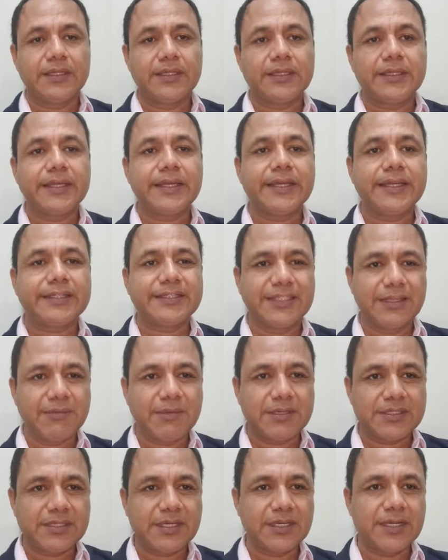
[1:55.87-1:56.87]
de
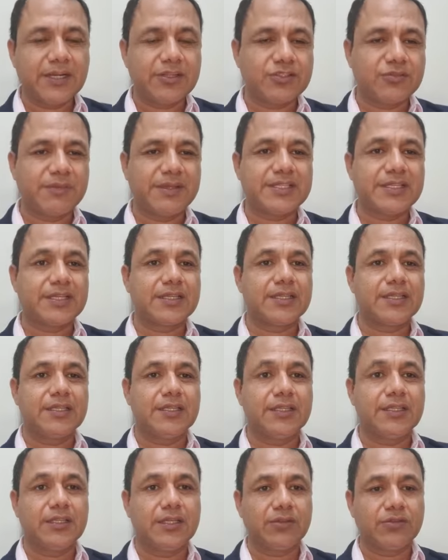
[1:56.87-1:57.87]
temas agrarios, más de
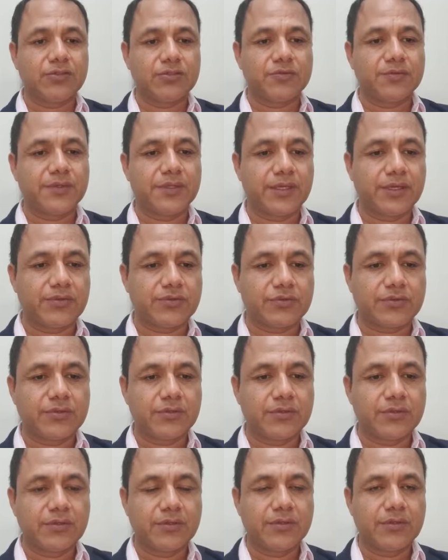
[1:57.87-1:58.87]
500 videos.
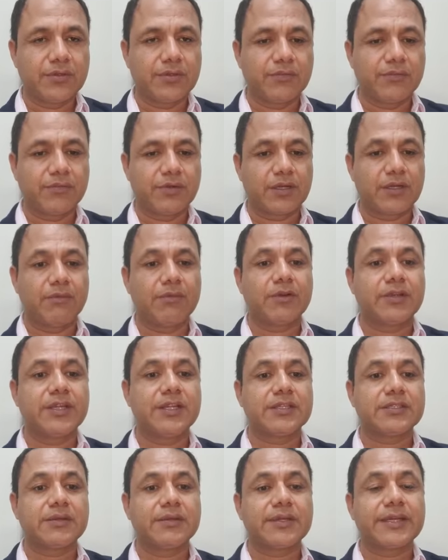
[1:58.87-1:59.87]
Por ejemplo,
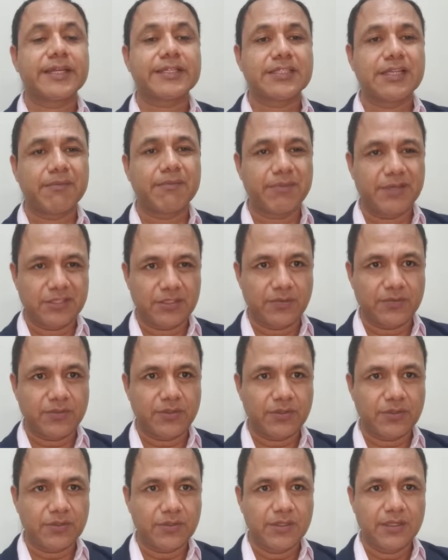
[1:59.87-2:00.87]
¿quieres saber qué es la
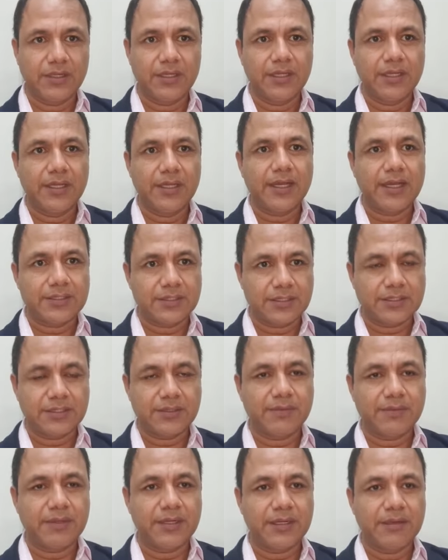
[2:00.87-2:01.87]
prescripción? Así
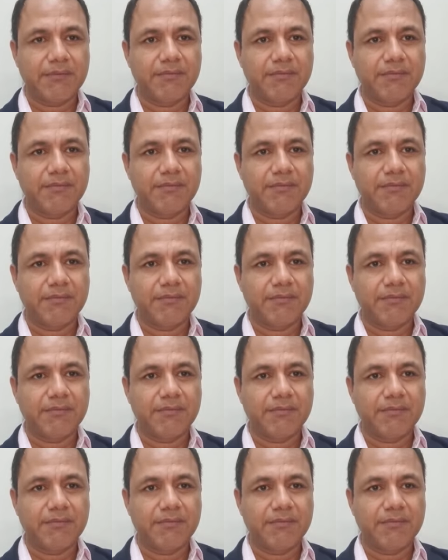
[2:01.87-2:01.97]
escríbele,